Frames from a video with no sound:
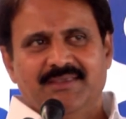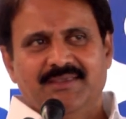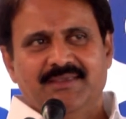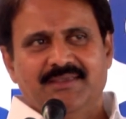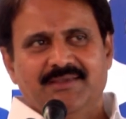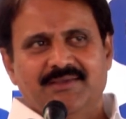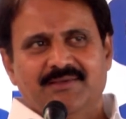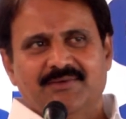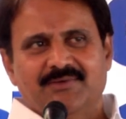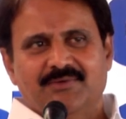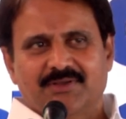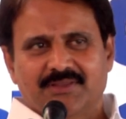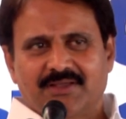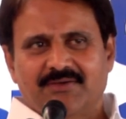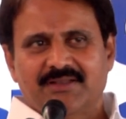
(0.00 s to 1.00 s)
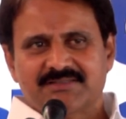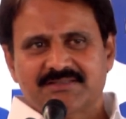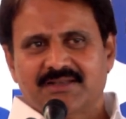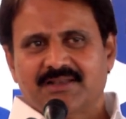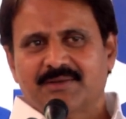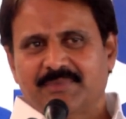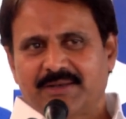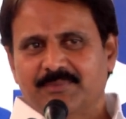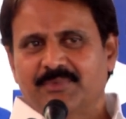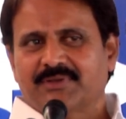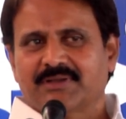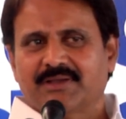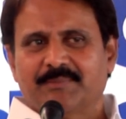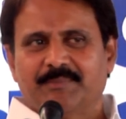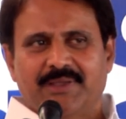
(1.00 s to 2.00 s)
ఈ గోదావరి జిల్లా మరి
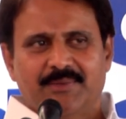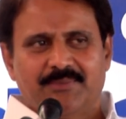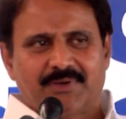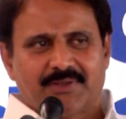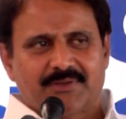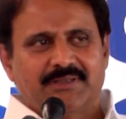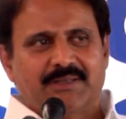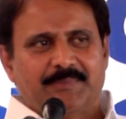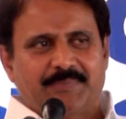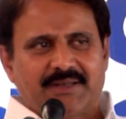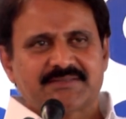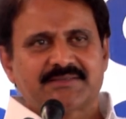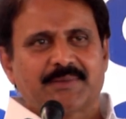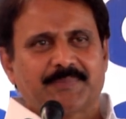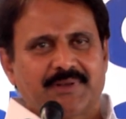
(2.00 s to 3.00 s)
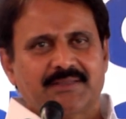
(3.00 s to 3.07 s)
ముఖ్యంగా భీమవరం దీని పరిసర